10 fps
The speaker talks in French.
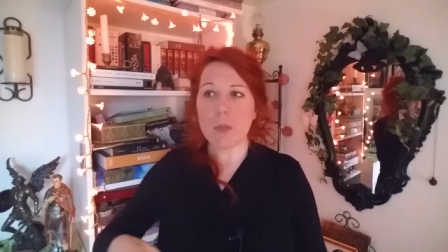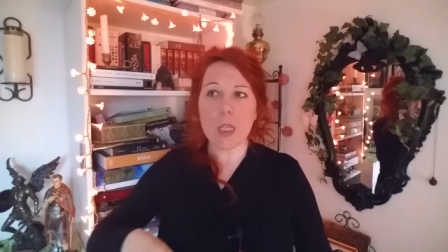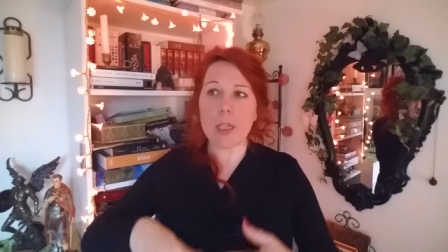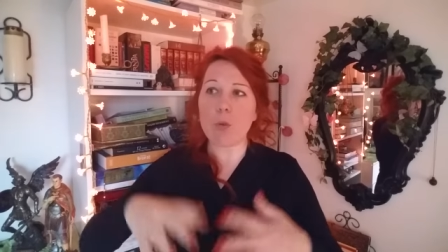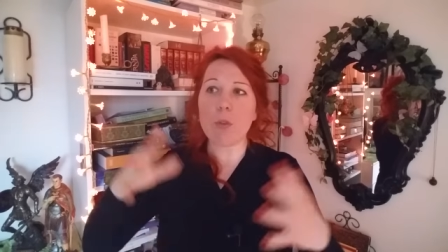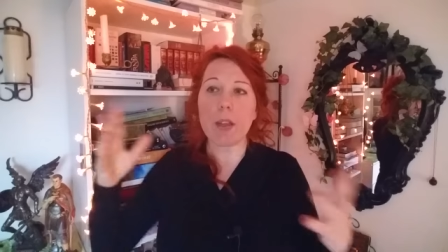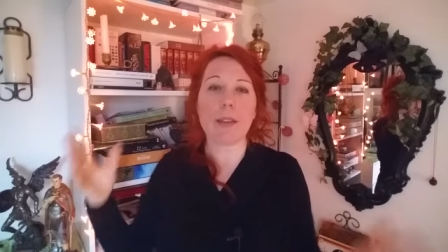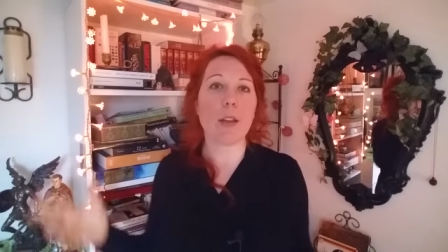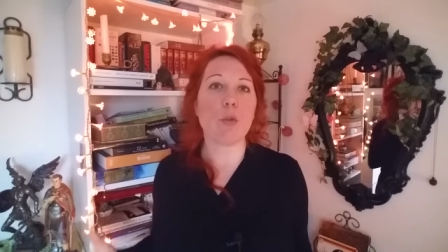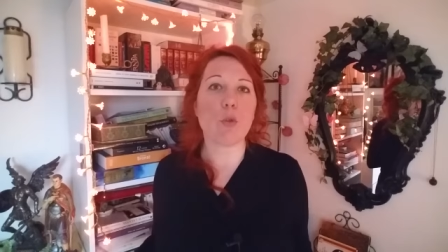et tout un
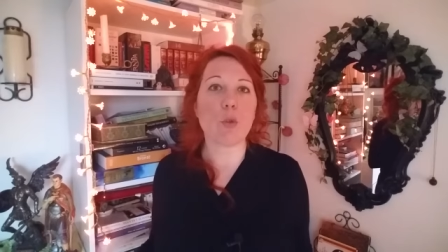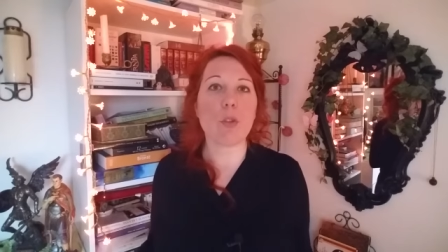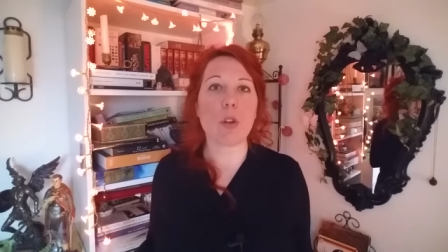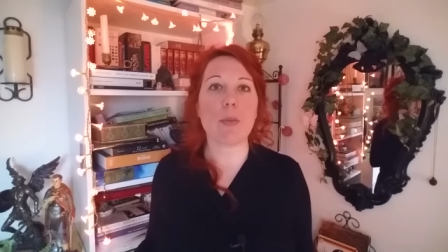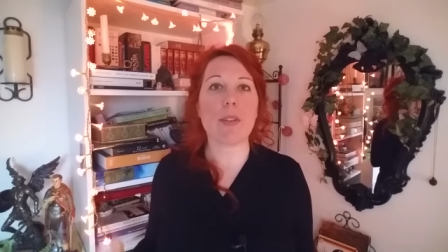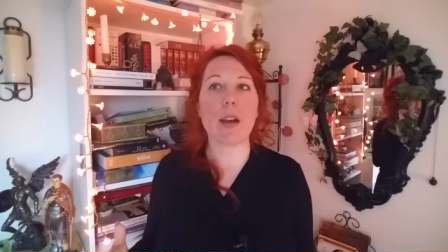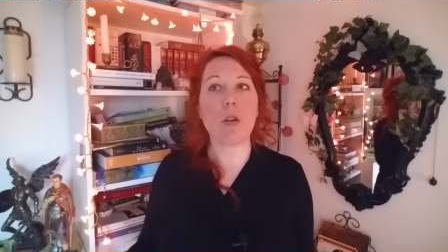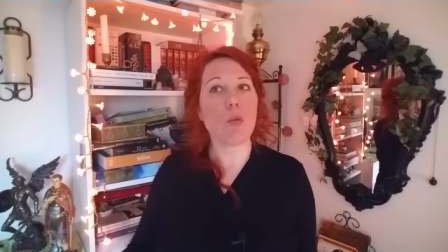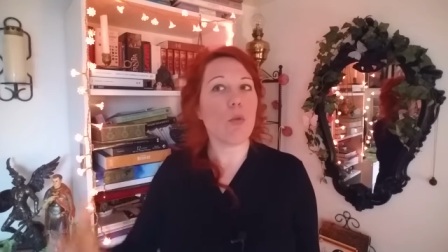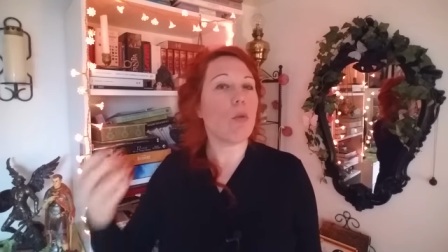tas de choses comme
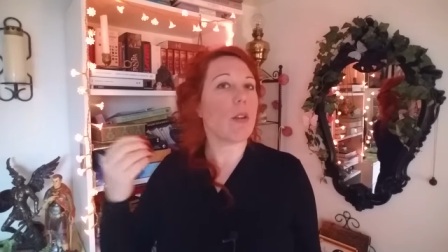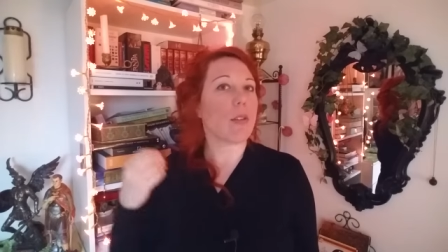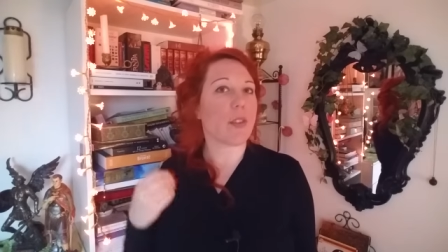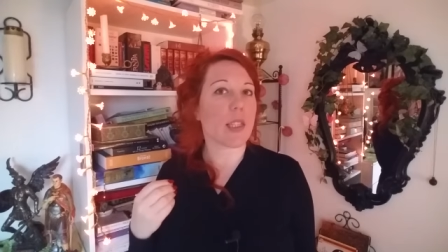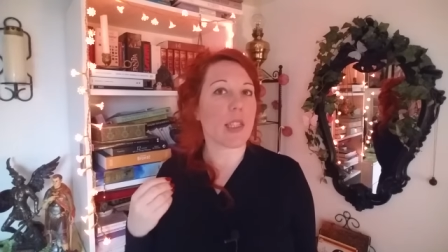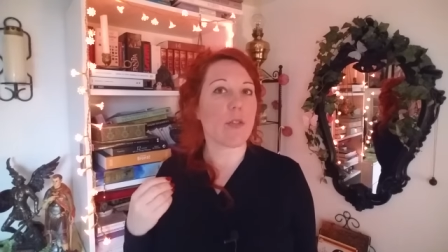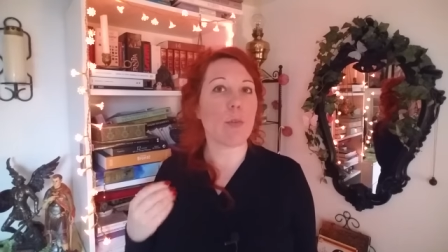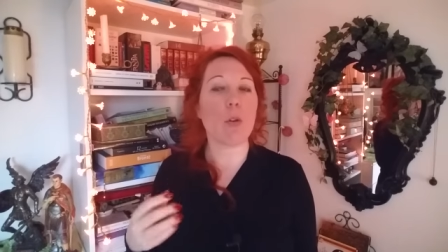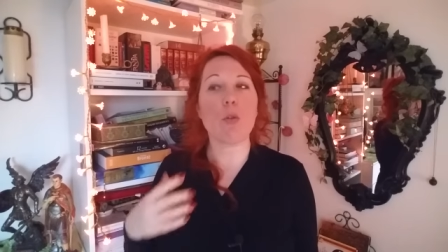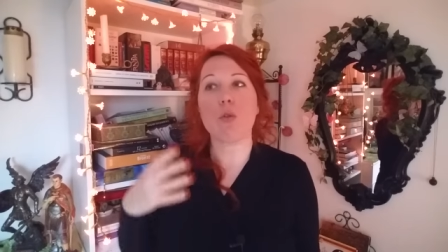ça où
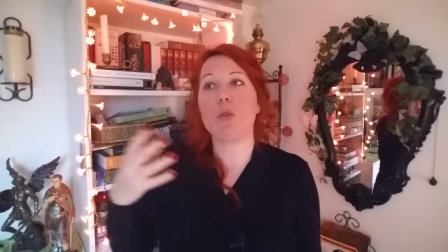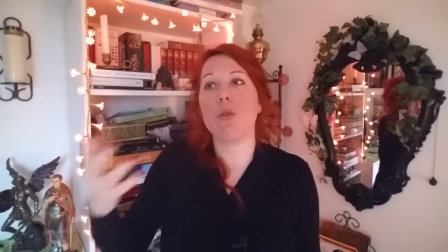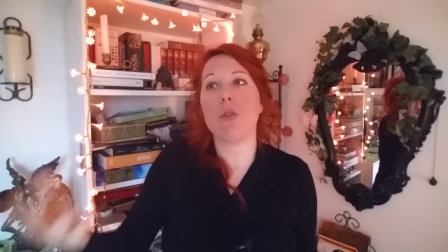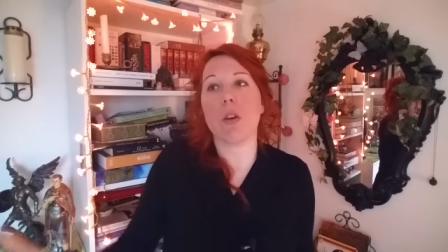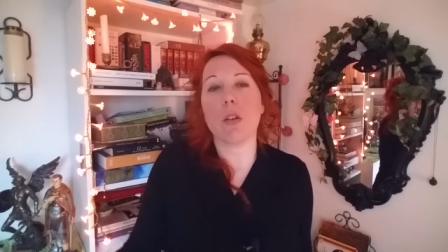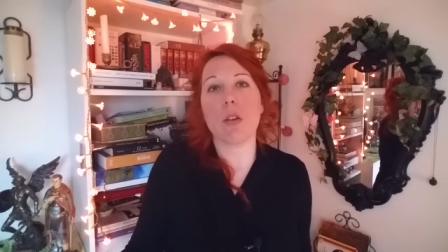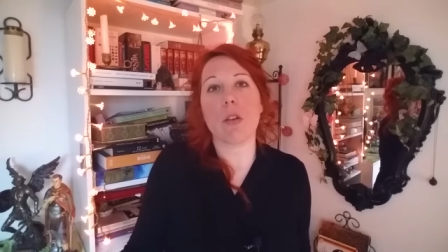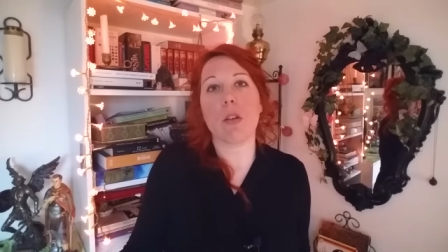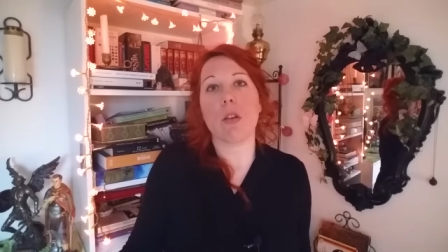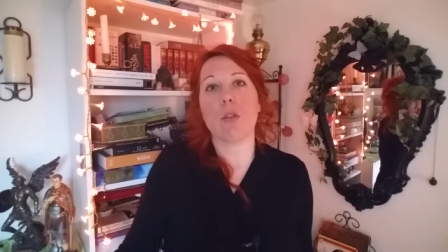effectivement je
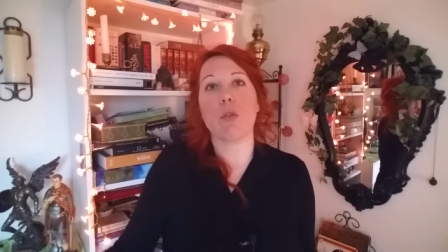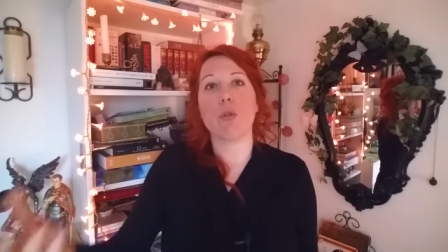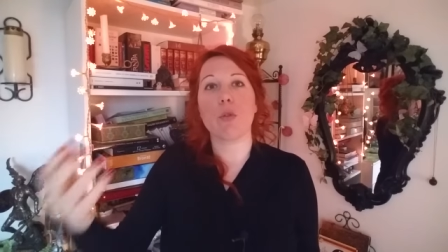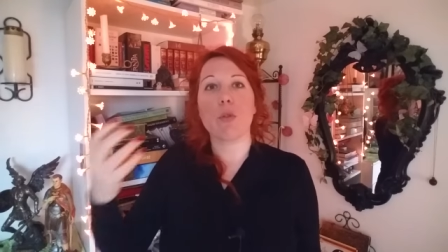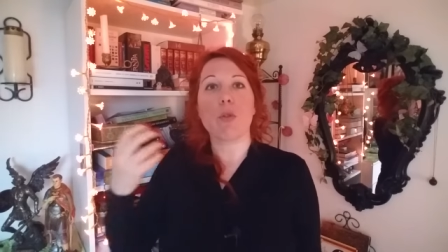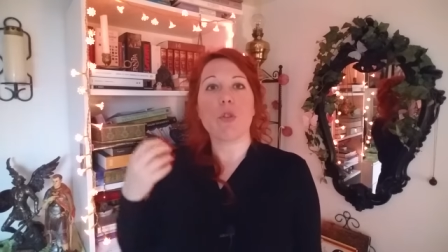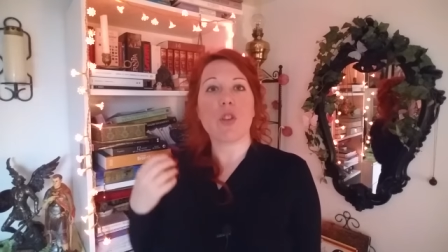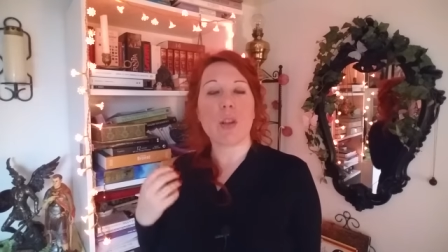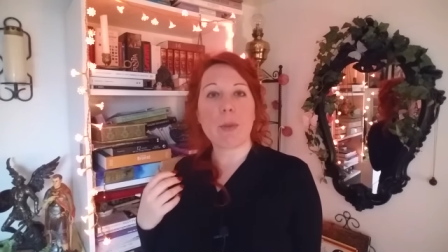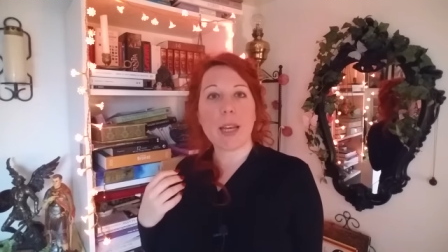donne ce que
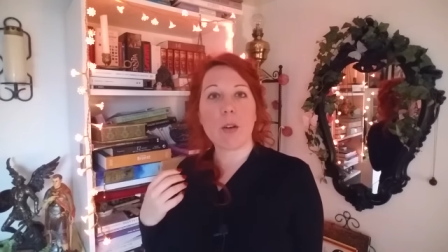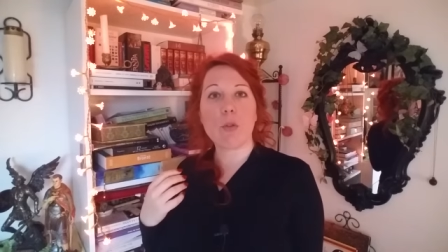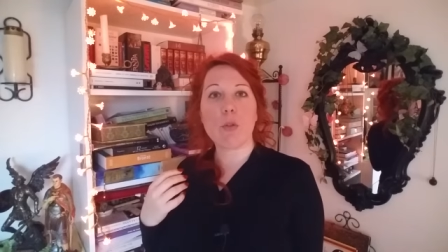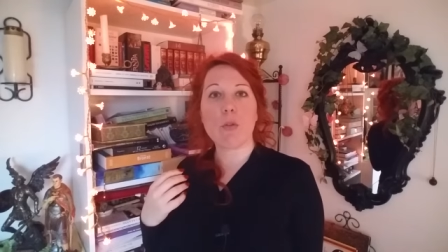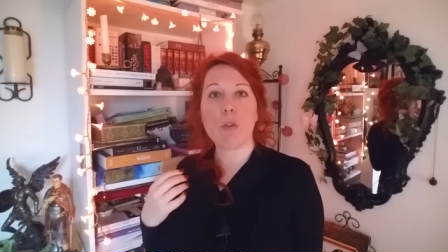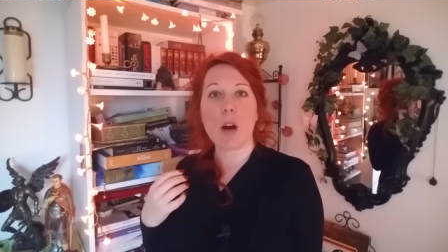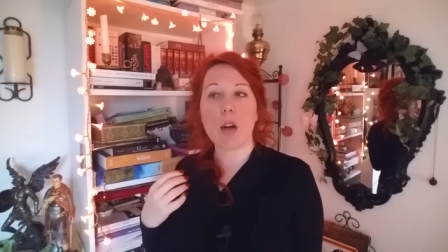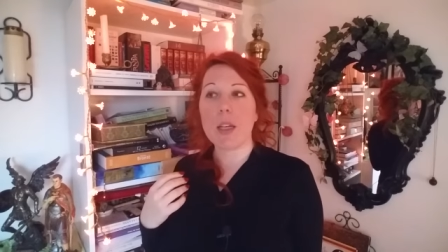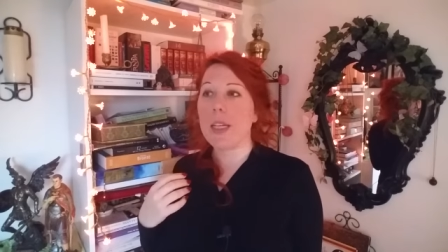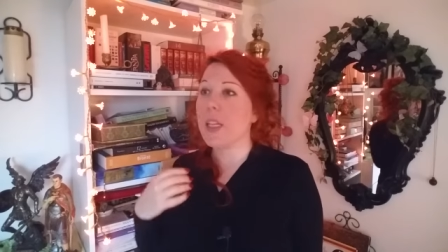j'aimerais recevoir